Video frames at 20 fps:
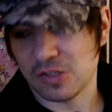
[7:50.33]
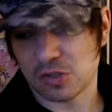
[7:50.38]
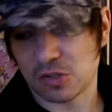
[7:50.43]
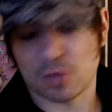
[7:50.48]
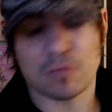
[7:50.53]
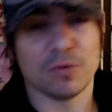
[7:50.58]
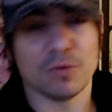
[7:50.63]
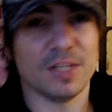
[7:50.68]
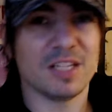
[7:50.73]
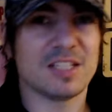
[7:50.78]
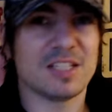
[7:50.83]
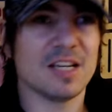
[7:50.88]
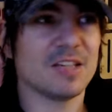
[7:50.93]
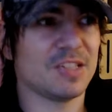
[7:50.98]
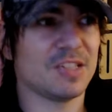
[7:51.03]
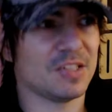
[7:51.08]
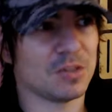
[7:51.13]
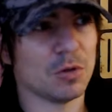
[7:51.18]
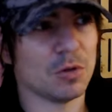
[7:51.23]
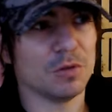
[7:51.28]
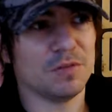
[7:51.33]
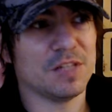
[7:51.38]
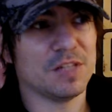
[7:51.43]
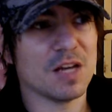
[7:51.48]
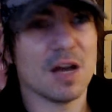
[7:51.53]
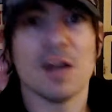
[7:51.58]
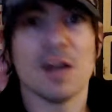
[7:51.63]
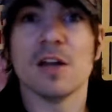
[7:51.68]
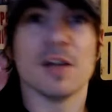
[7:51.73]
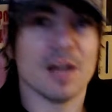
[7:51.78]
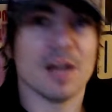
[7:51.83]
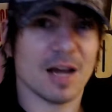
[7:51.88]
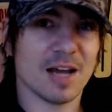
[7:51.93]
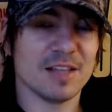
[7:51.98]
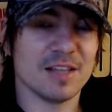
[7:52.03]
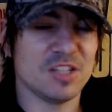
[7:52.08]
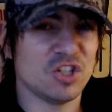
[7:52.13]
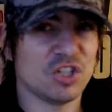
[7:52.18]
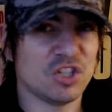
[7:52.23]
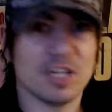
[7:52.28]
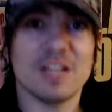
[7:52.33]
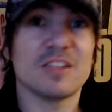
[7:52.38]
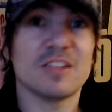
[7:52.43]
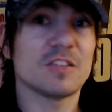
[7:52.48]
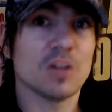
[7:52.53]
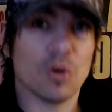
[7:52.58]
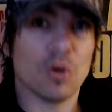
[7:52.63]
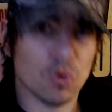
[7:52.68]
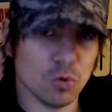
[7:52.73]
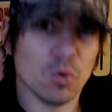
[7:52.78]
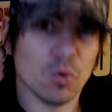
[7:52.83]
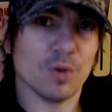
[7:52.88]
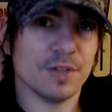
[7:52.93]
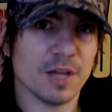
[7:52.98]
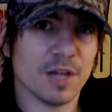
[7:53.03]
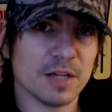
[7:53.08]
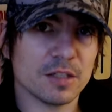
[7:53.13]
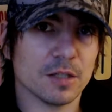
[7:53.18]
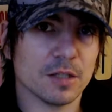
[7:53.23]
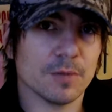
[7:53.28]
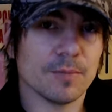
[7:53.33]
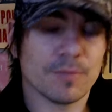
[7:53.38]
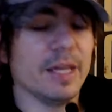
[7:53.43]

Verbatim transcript: ils en font des caisses et ça en devient indigeste, lourdingue.